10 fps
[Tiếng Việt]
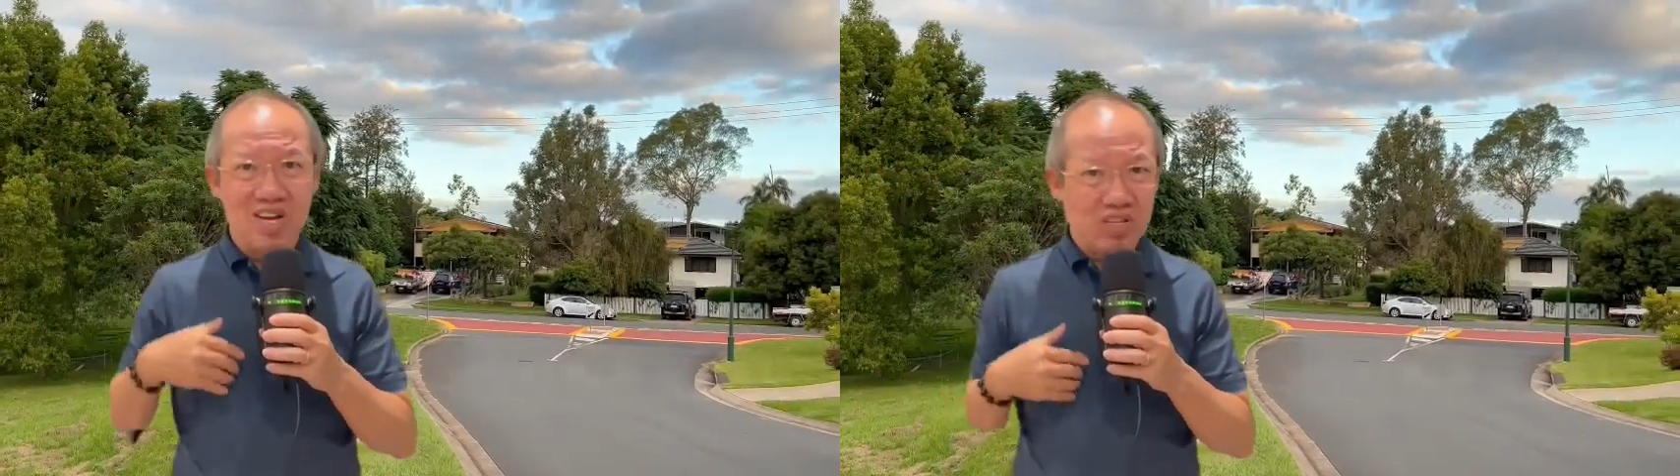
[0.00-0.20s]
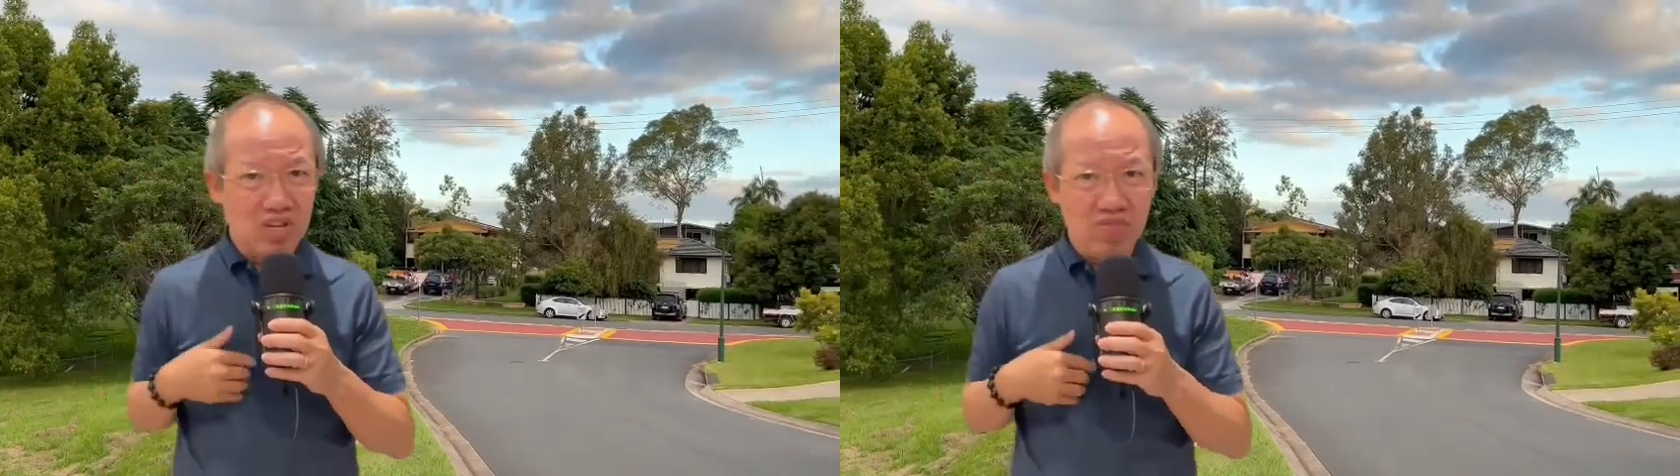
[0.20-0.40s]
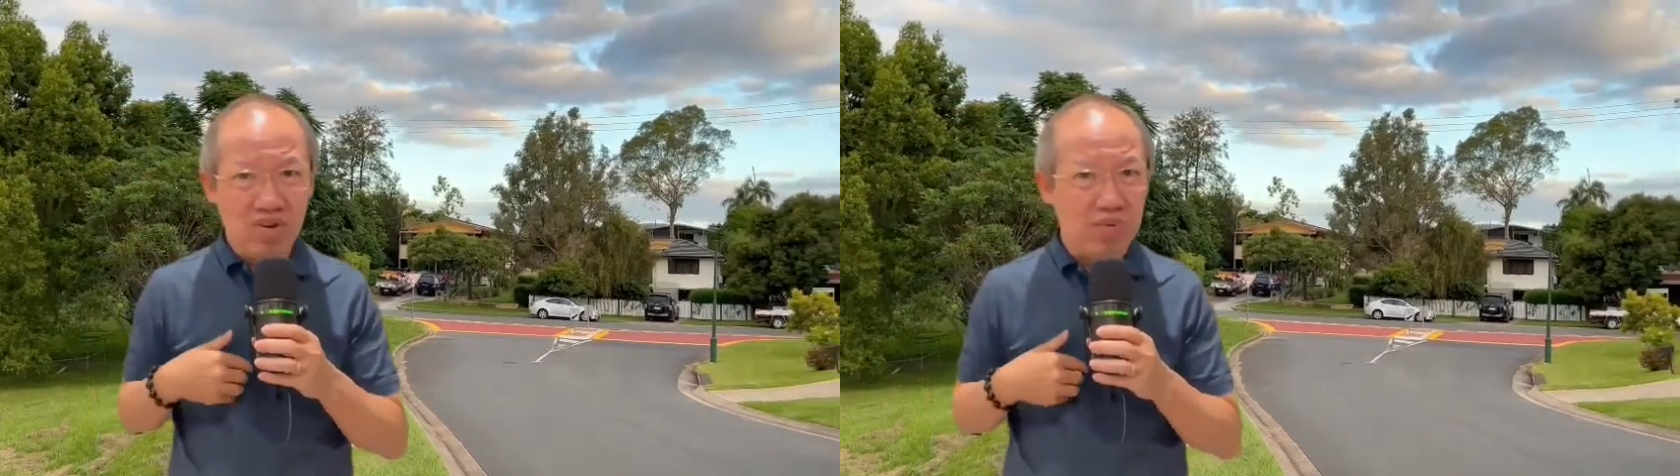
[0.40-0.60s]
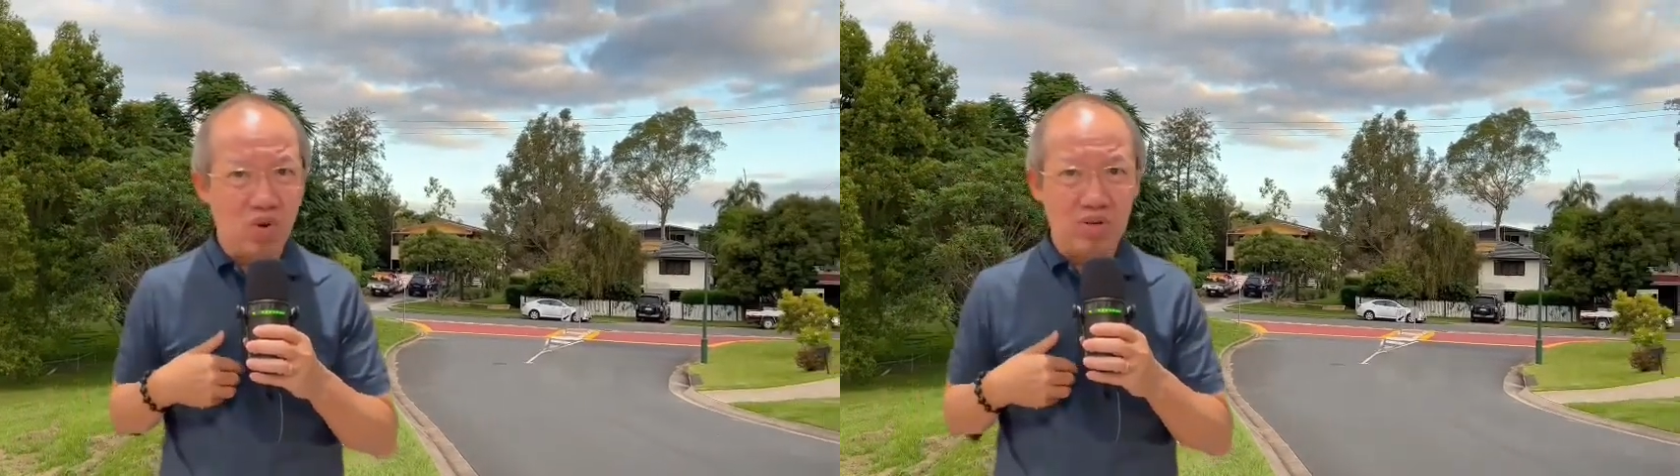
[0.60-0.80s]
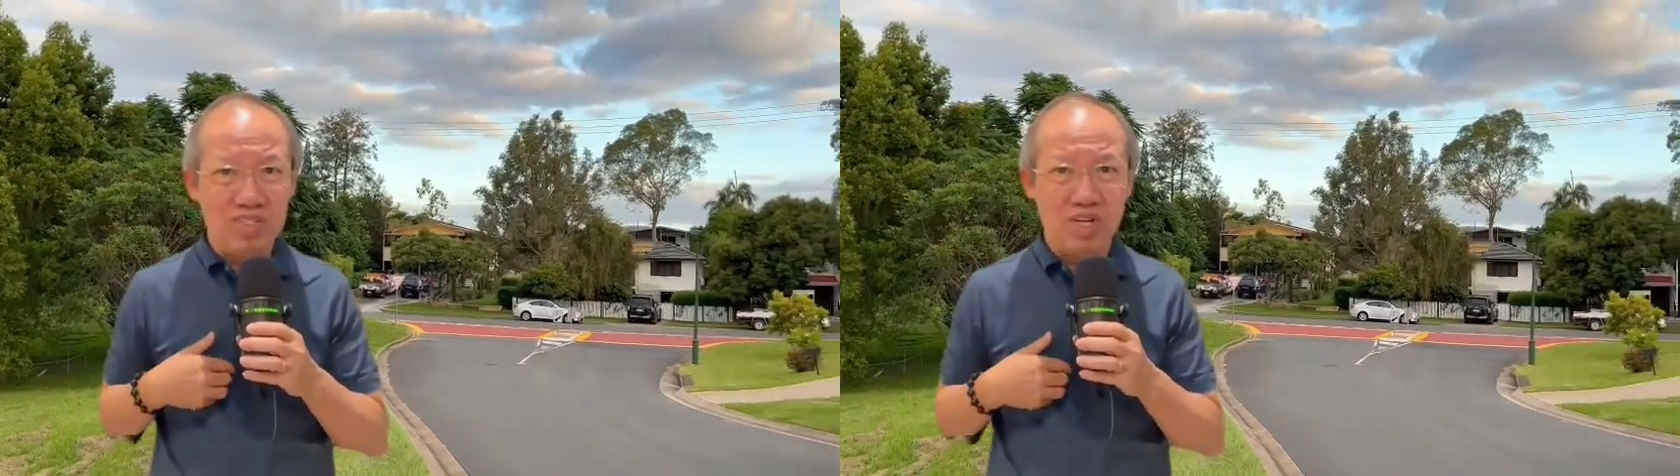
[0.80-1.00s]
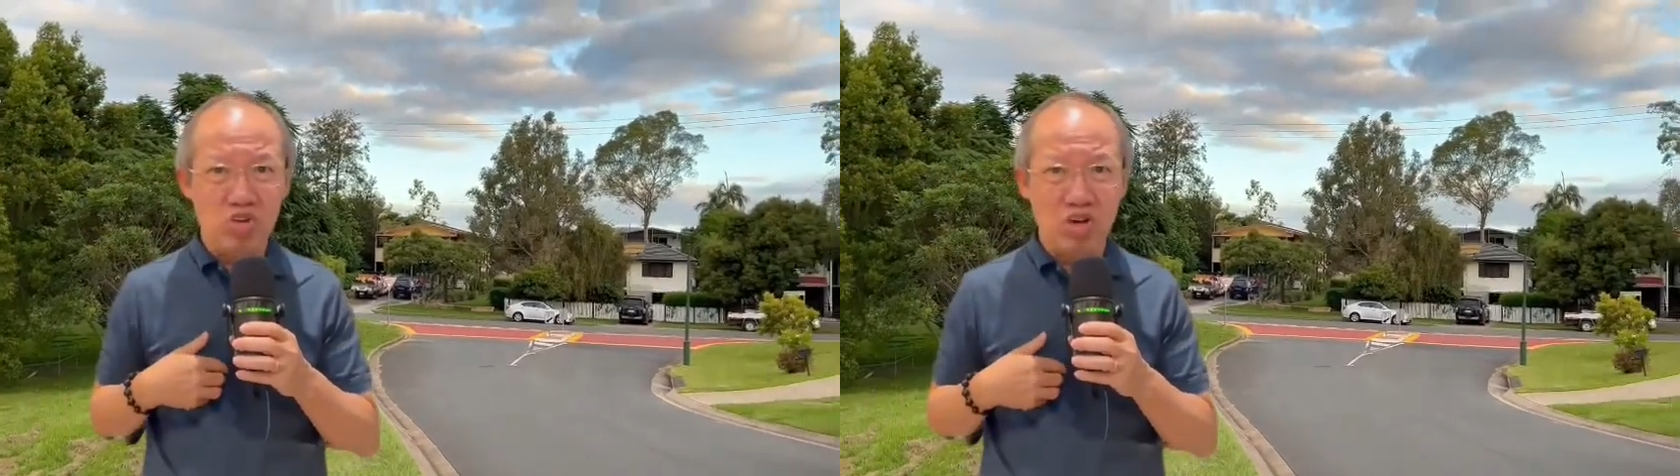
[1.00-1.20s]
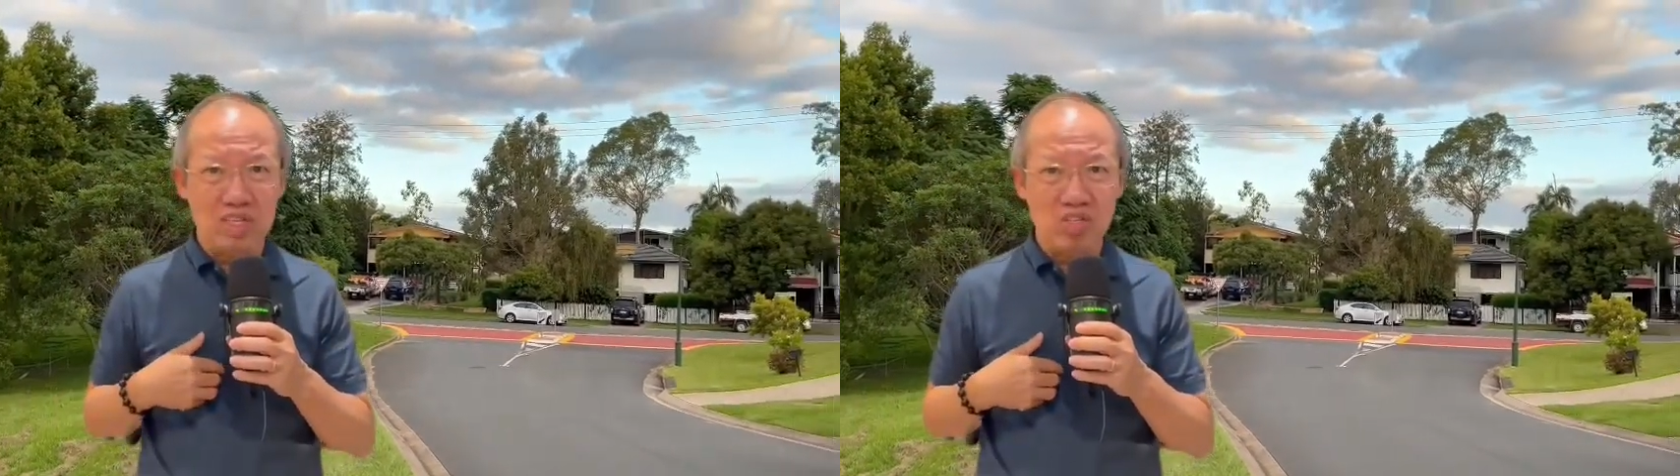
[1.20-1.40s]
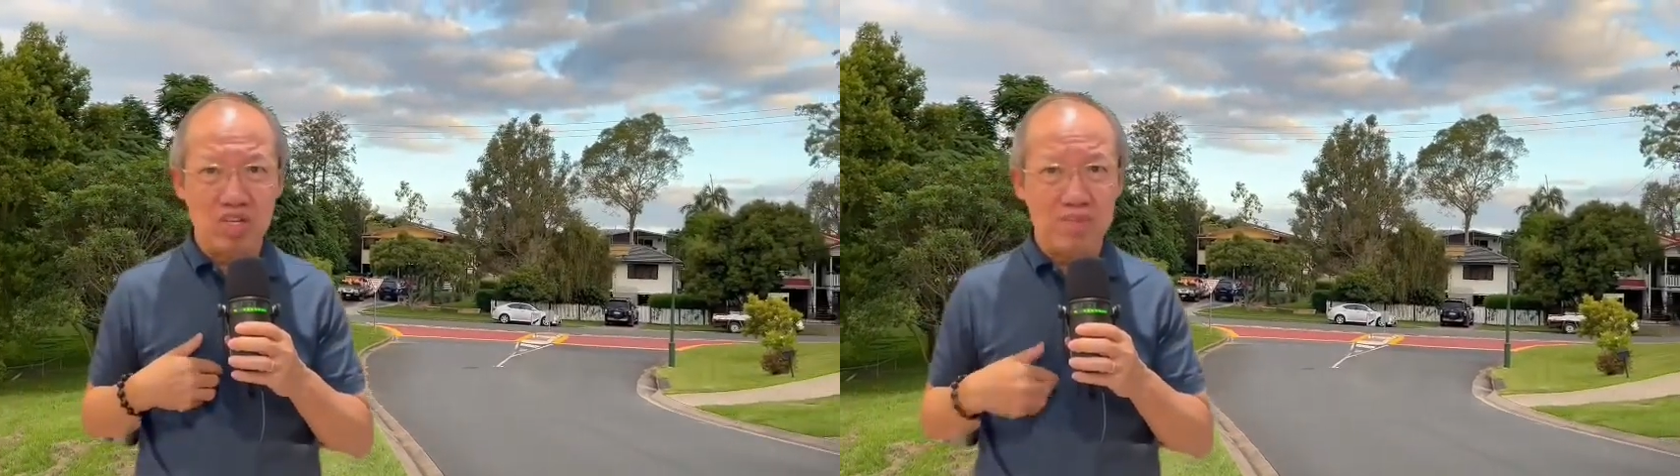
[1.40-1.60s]
tư vấn và coaching cho các
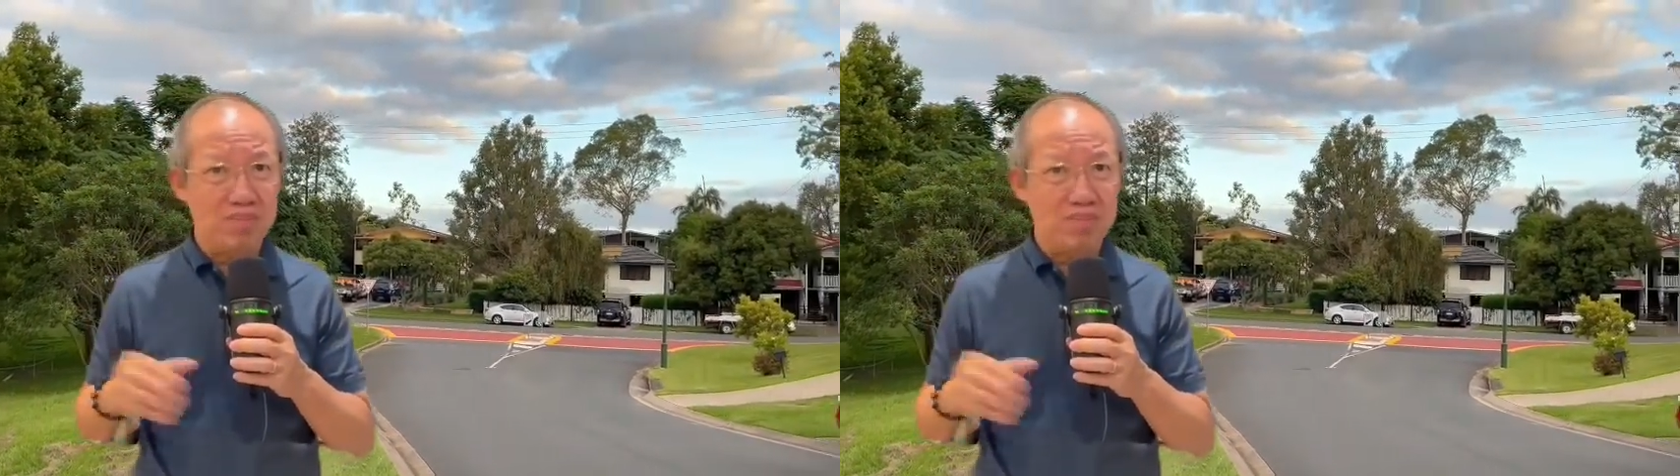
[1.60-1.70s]
doanh nghiệp